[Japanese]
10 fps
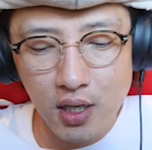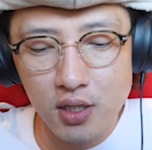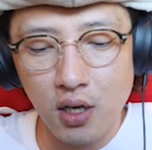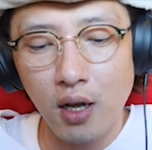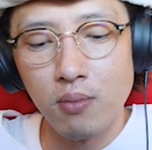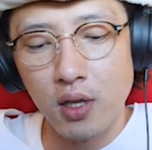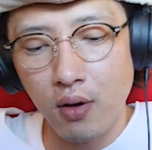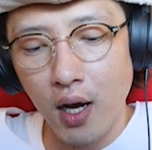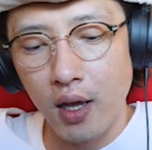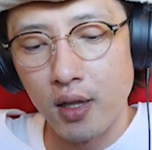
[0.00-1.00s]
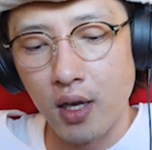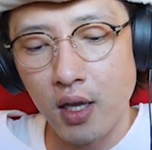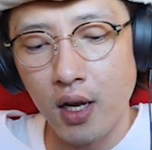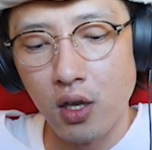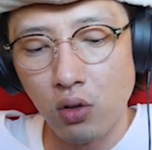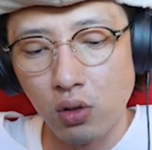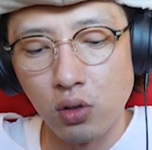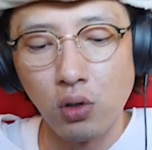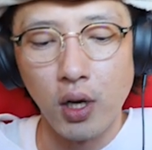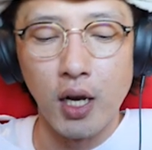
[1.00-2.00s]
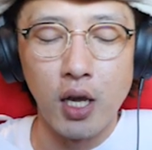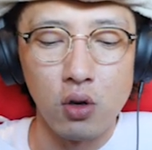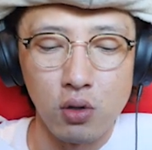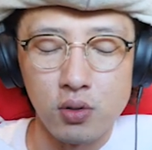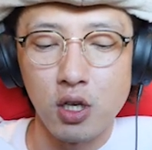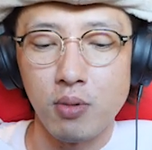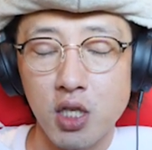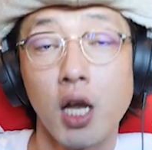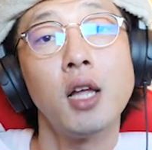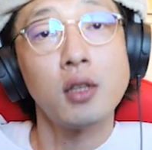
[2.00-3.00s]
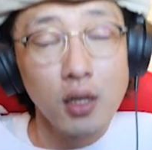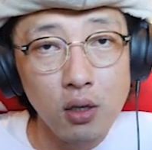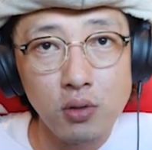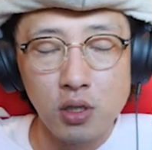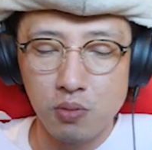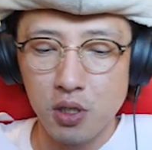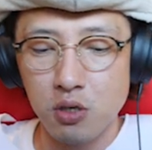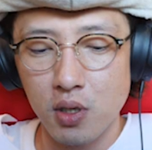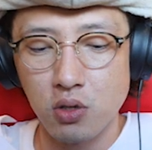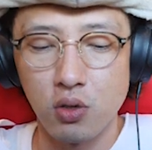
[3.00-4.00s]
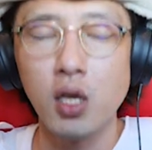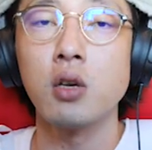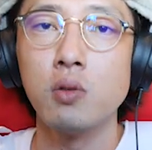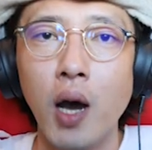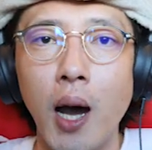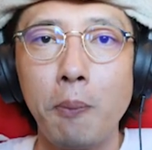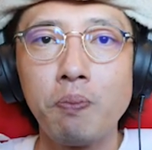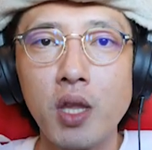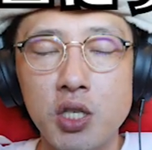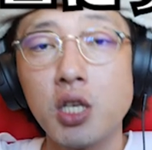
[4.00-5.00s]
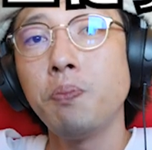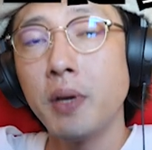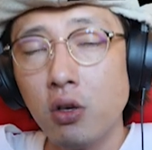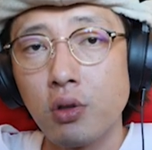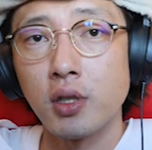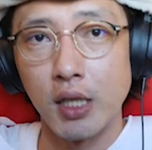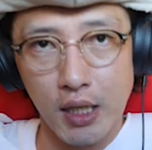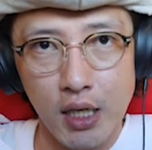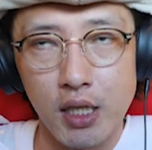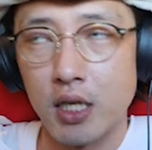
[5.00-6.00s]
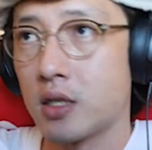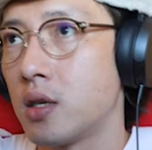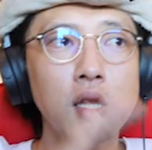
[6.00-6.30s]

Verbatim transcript: 催時間まではできないよというような内容でございまして、簡単にご説明しますとリーグは シーピーユー との戦いです。